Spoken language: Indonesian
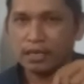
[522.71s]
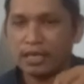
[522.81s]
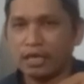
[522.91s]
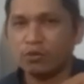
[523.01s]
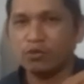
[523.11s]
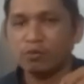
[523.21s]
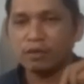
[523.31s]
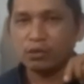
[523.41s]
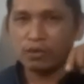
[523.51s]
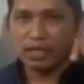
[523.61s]
nah untuk
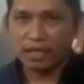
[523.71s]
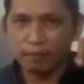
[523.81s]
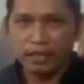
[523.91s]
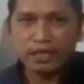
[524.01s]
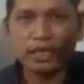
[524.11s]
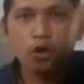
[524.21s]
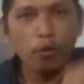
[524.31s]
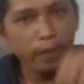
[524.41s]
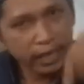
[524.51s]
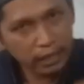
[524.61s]
masukan kami di
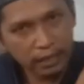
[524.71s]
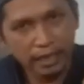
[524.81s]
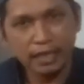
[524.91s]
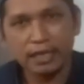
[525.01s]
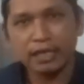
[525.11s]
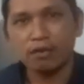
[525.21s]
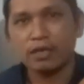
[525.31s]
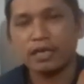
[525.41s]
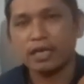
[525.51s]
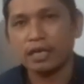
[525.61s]
komen ya kalau
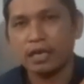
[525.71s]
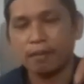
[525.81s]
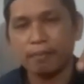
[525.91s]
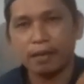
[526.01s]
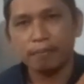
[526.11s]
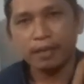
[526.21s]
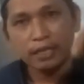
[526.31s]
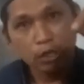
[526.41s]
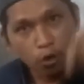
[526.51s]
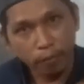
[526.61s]
ada
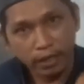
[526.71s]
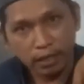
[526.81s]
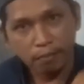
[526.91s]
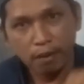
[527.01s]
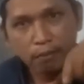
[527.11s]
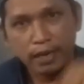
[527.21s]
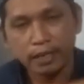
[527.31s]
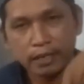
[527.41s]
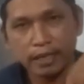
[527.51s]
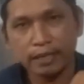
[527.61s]
apa-apa di komen di bawah
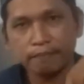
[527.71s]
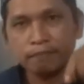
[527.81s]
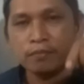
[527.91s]
ya